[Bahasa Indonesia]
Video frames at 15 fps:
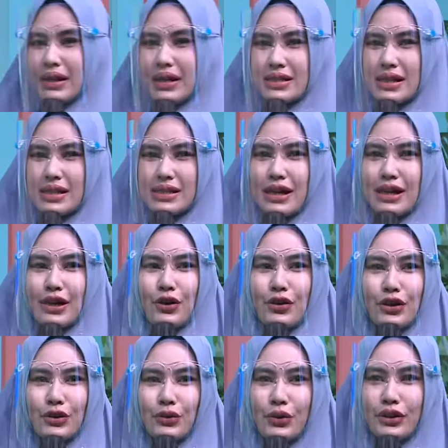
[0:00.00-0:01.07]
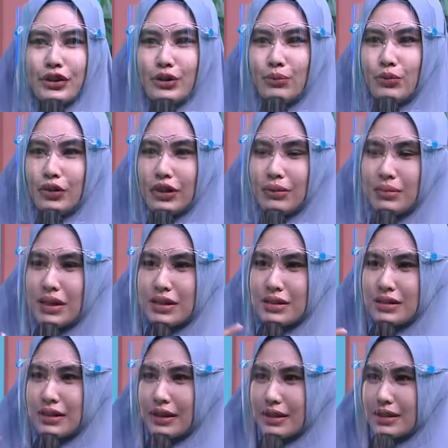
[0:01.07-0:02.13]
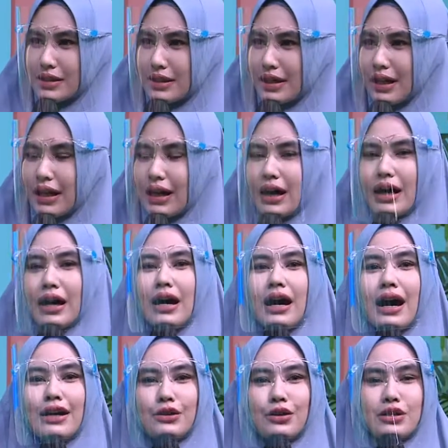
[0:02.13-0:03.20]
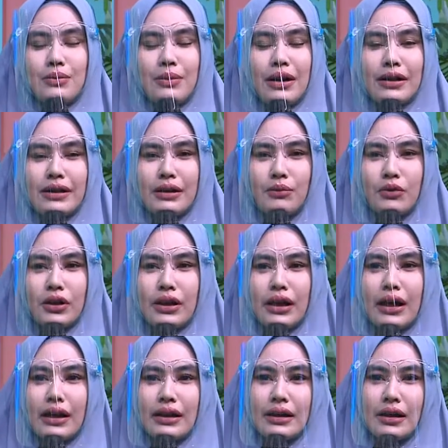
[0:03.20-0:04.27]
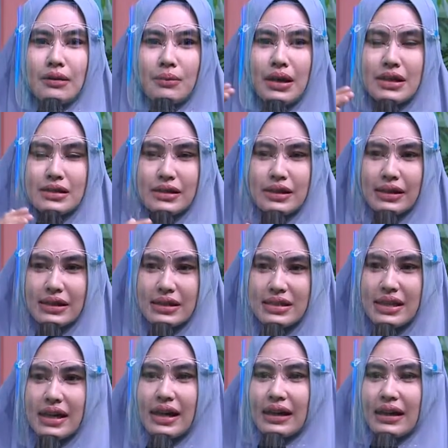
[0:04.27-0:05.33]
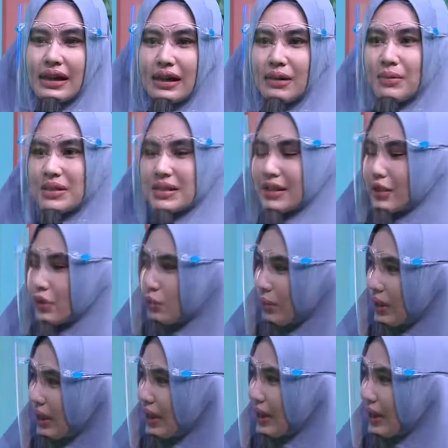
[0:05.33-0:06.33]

saat sekarang orang tuanya yang mungkin biasanya kerja atau sebaliknya mungkin anaknya yang biasanya kerja akhirnya bisa di rumah